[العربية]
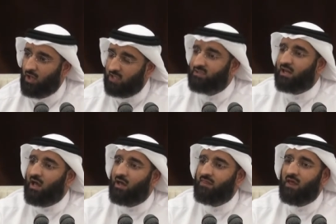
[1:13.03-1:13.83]
قدر
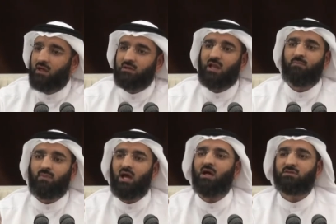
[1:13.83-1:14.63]
هذا أن
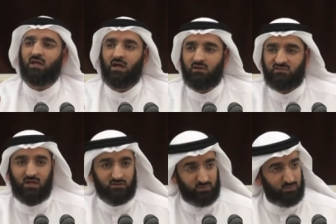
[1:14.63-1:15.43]
لما أعطى
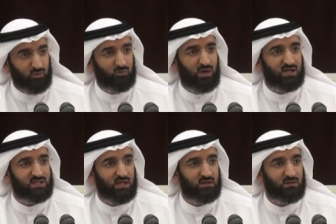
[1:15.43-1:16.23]
سعد بن
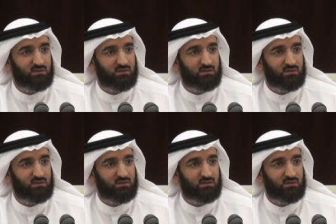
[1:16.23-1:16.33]
عبادة